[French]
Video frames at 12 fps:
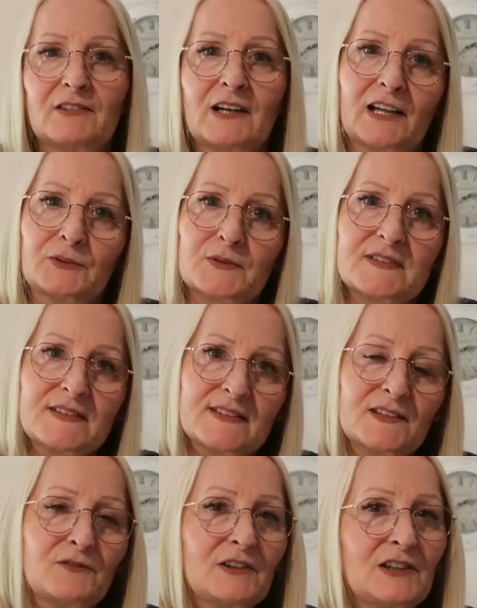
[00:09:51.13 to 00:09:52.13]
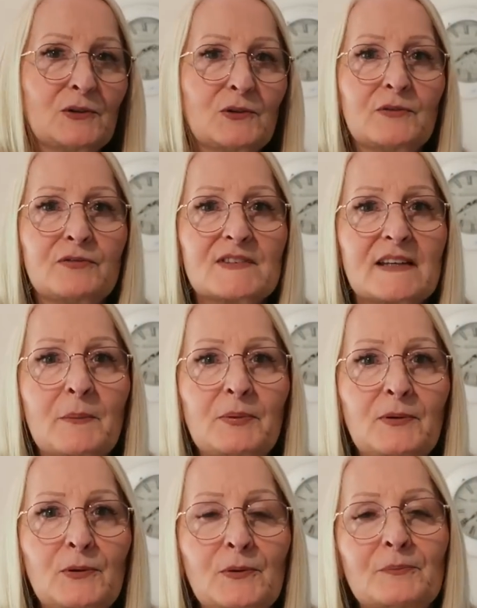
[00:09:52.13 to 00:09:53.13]
Voilà, donc si cette vidéo vous a
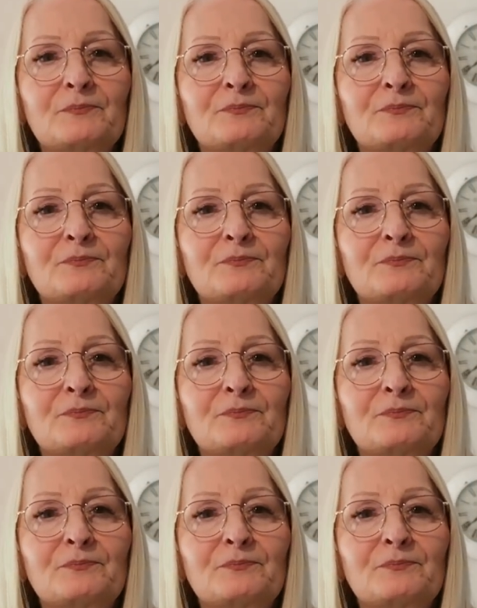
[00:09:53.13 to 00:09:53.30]
plu,